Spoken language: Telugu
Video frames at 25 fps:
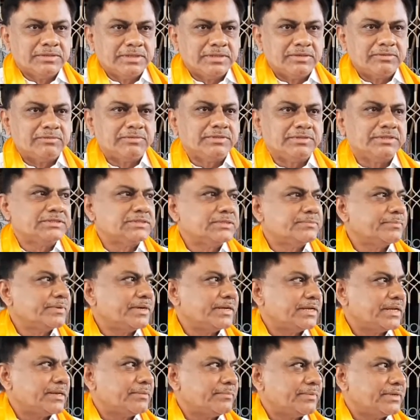తెలుగుదేశం
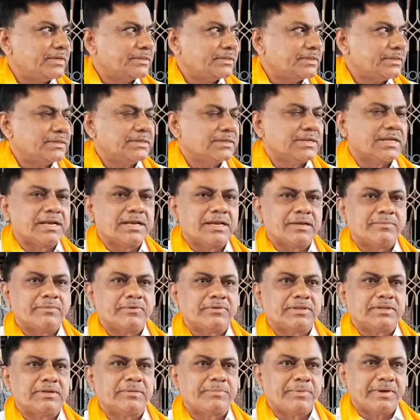పార్టీ అభ్యర్థి
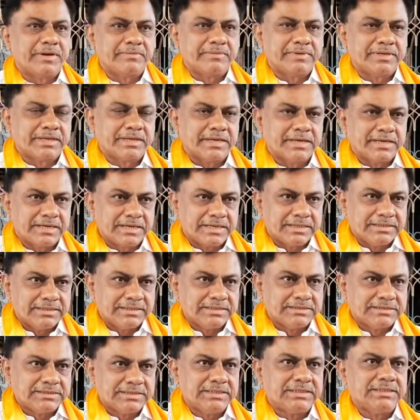నల్లబోతల పావుని గారికి
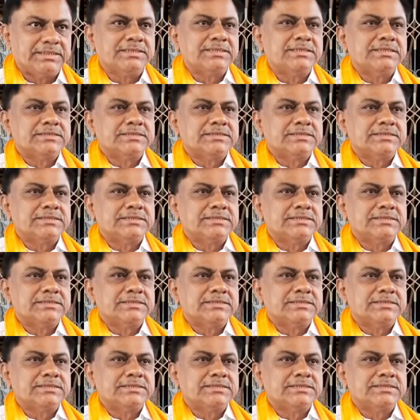అందించి